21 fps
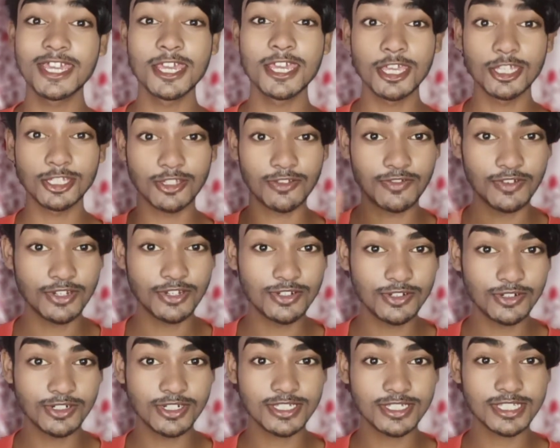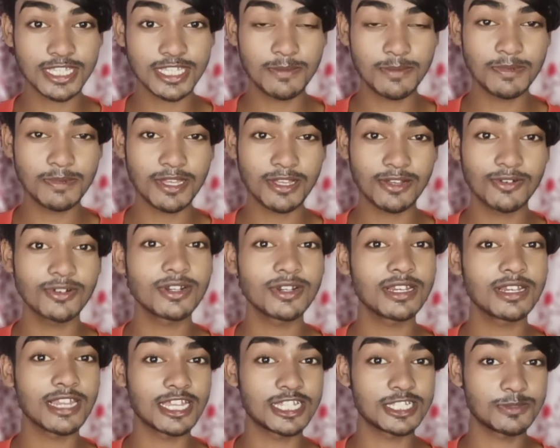তো ভিডিওটা স্কিপ না করে
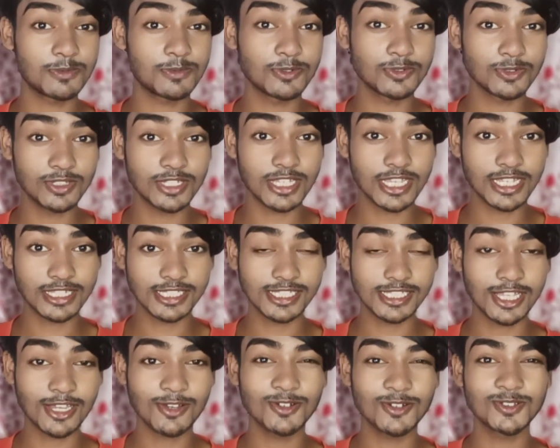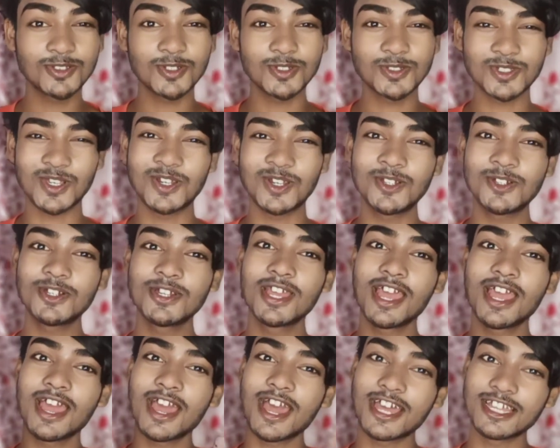লাস্ট পর্যন্ত দেখতে থাকো তো চলো
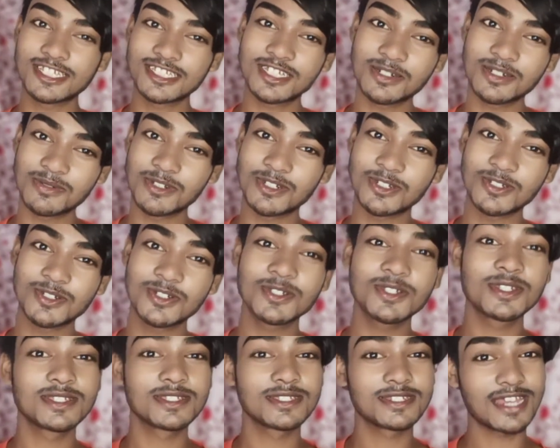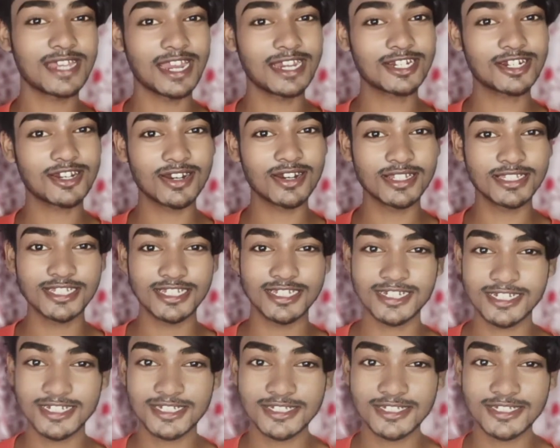আজকের ভিডিও স্টার্ট করা যাক